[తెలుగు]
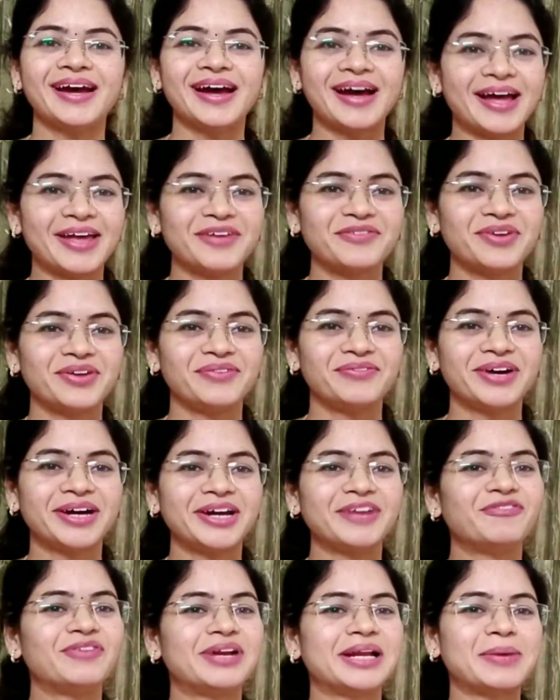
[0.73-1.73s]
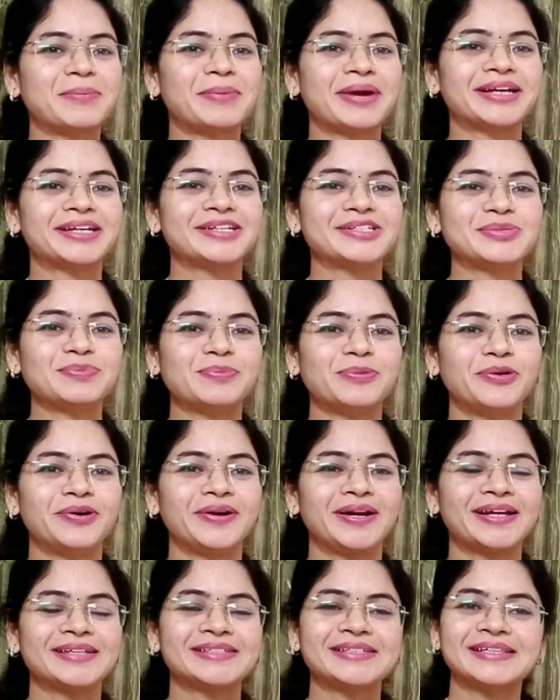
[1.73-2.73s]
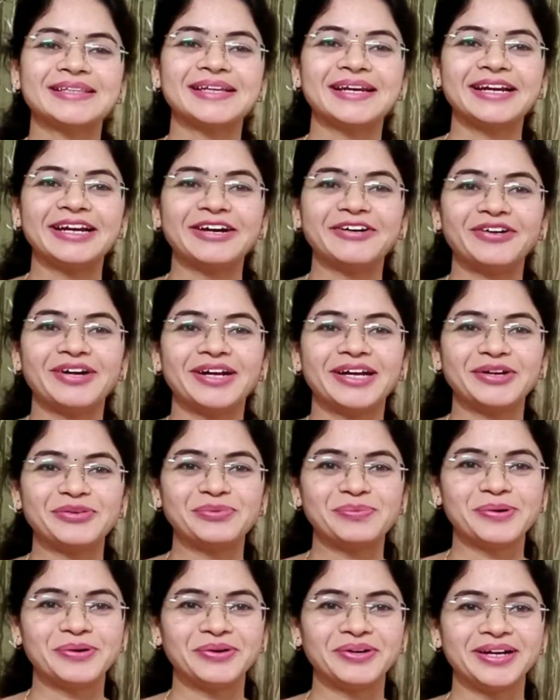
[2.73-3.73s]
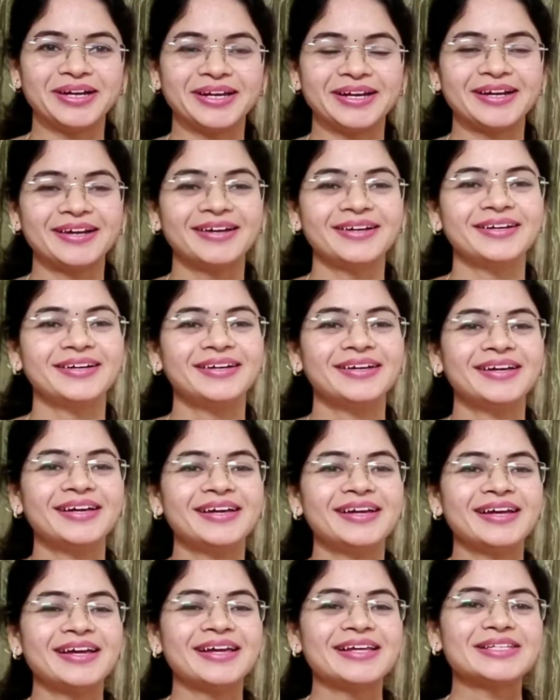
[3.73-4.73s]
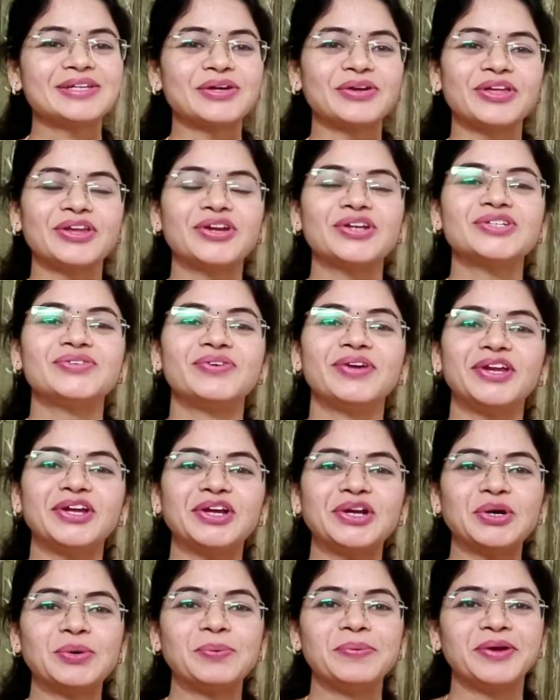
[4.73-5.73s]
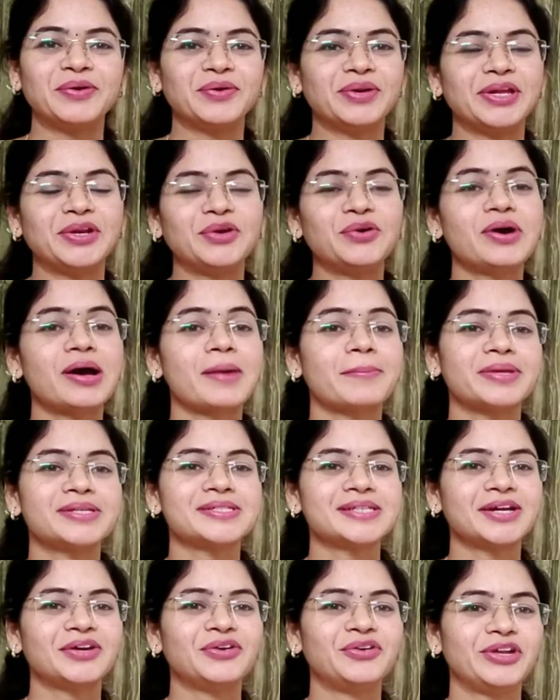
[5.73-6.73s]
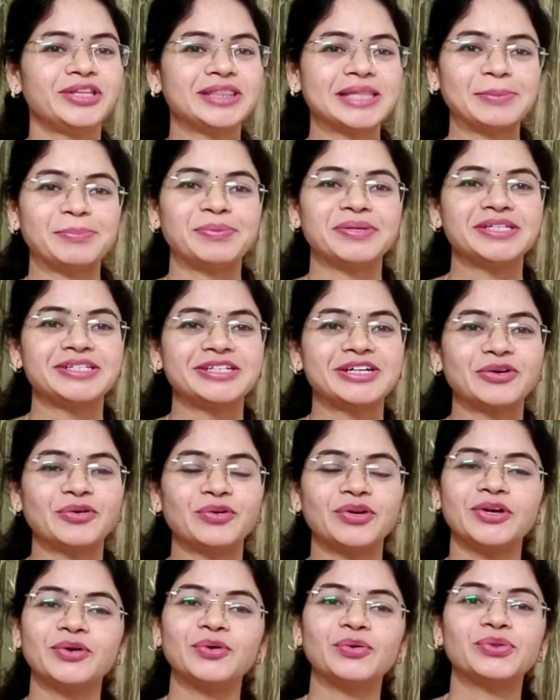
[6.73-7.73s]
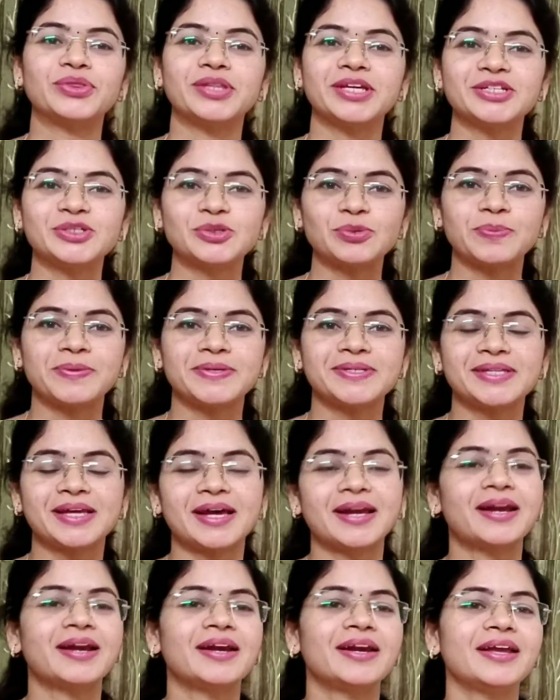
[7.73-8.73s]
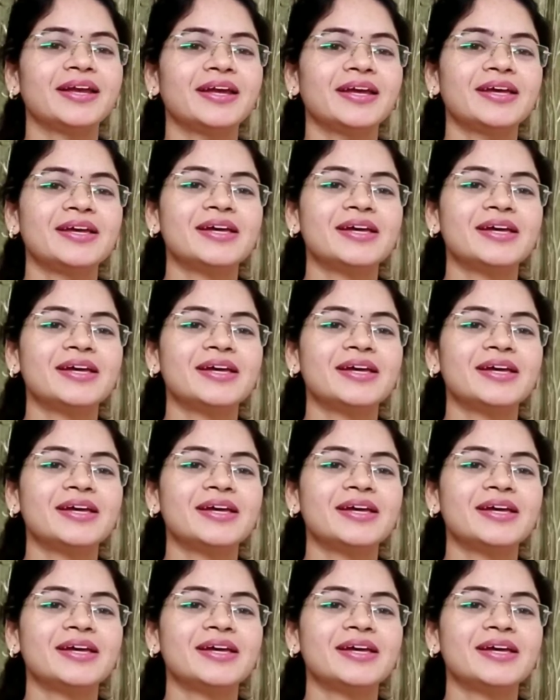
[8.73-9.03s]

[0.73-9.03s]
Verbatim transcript: హాయ్ వన్ వెల్కమ్ బ్యాక్ టు సుమో అందరూ ఎలా ఉన్నారు బాగున్నారా సో ఈరోజు వీడియోలో మీకు నేను అమెజాన్ నుండి తెప్పించిన కొన్ని కుర్తీస్ చూపిస్తానండి